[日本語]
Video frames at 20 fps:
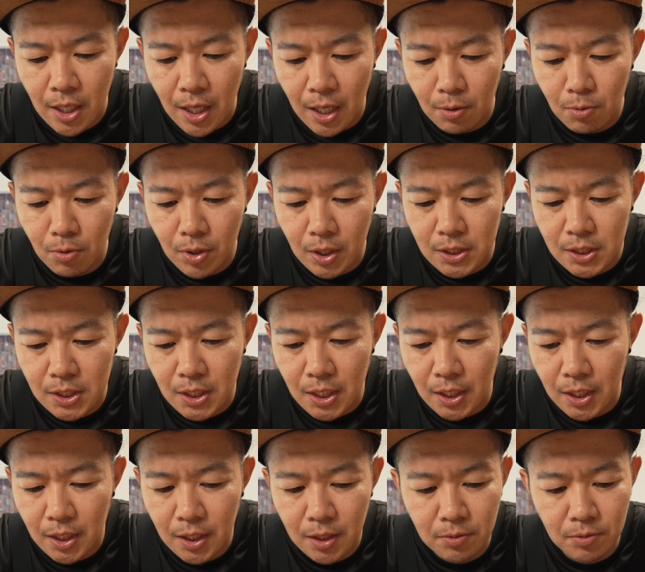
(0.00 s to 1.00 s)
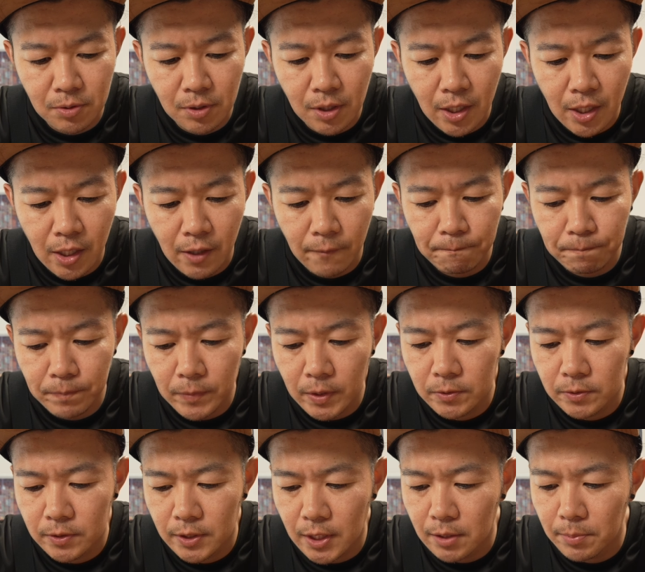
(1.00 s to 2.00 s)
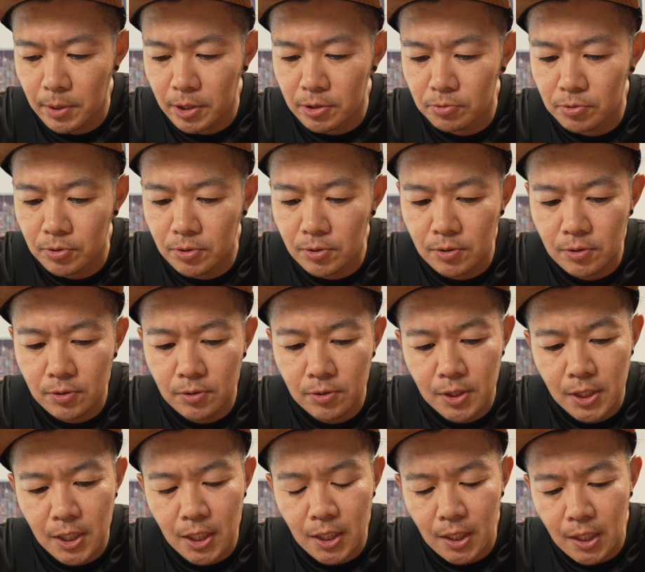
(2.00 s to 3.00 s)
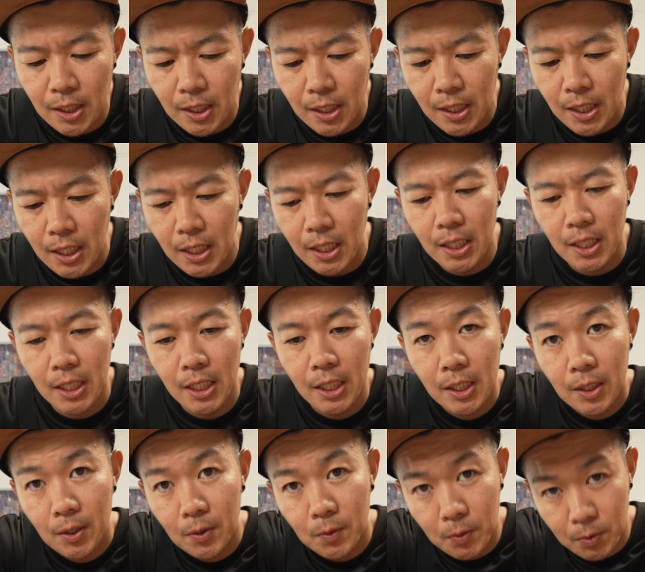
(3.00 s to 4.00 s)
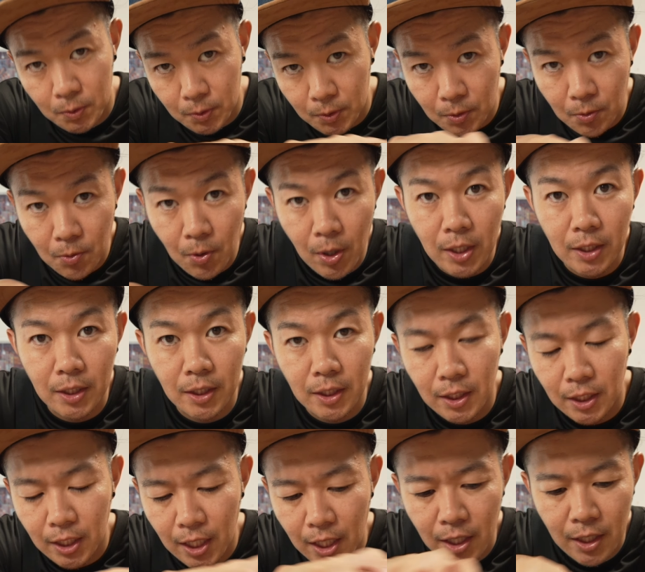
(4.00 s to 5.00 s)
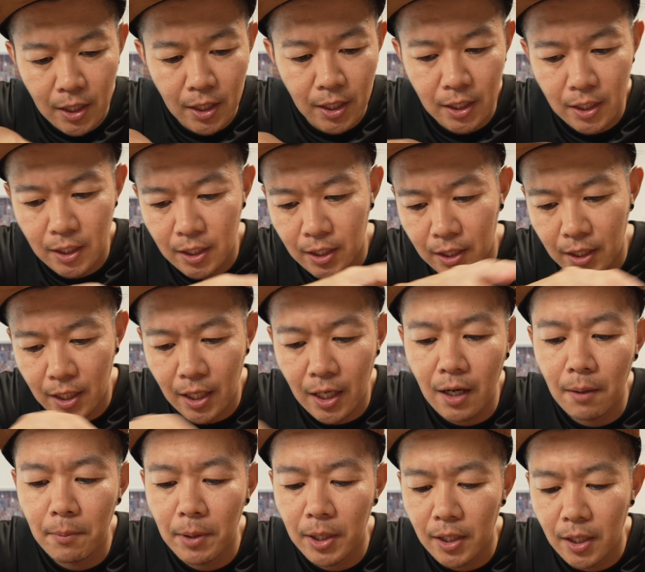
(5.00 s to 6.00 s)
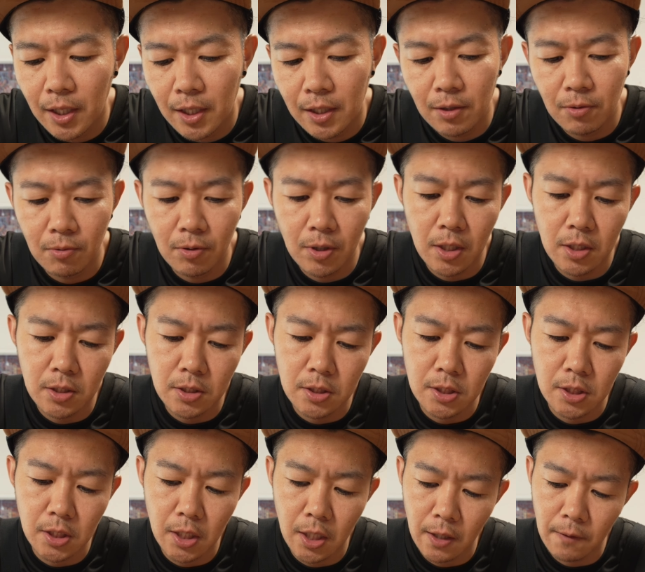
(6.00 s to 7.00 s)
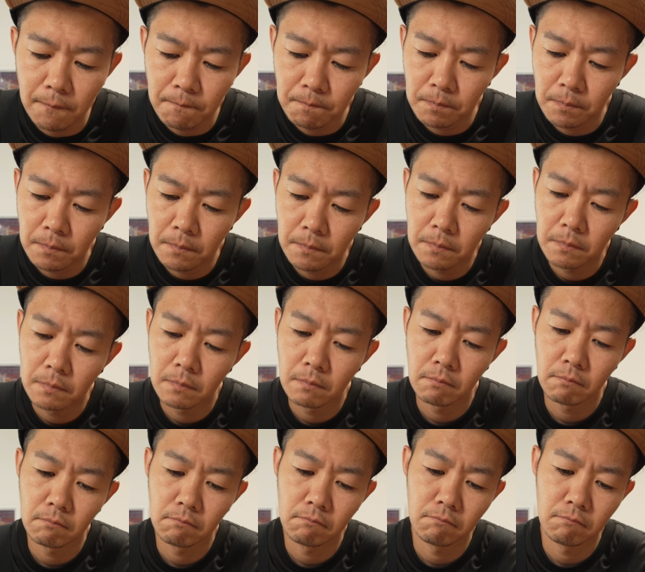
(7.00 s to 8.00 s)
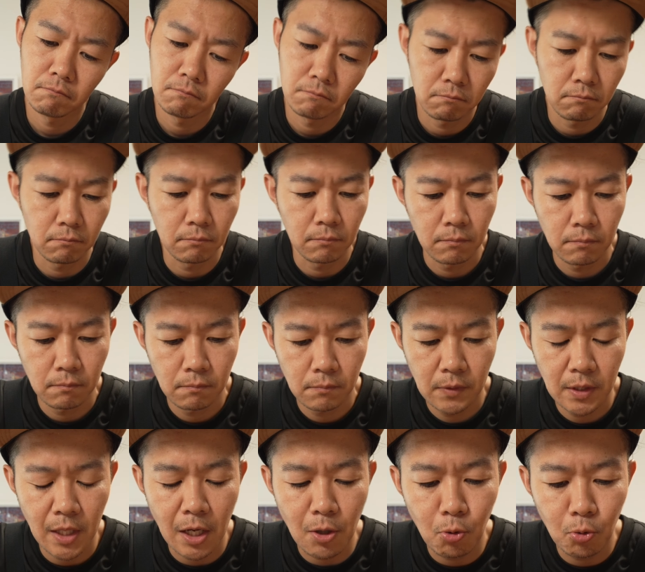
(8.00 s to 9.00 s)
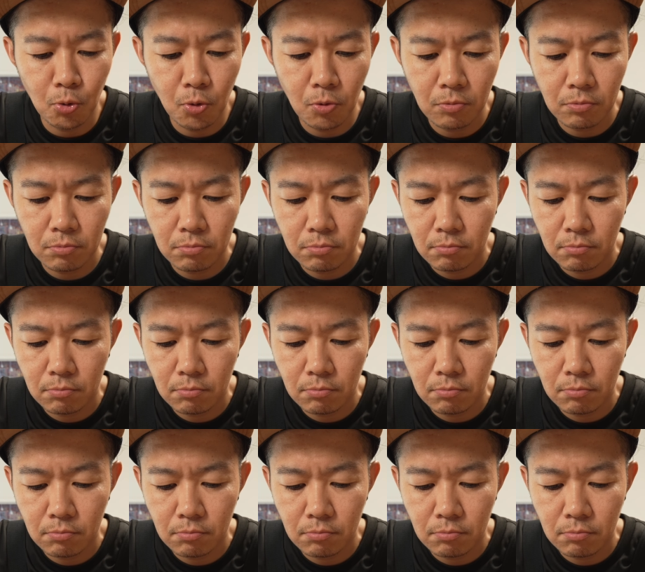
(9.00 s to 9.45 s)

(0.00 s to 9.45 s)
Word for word: 顎が疲れるんで、なるべく薄く切って、こう、ご飯にね、えー、並べてっていう感じで、うん、タコ丼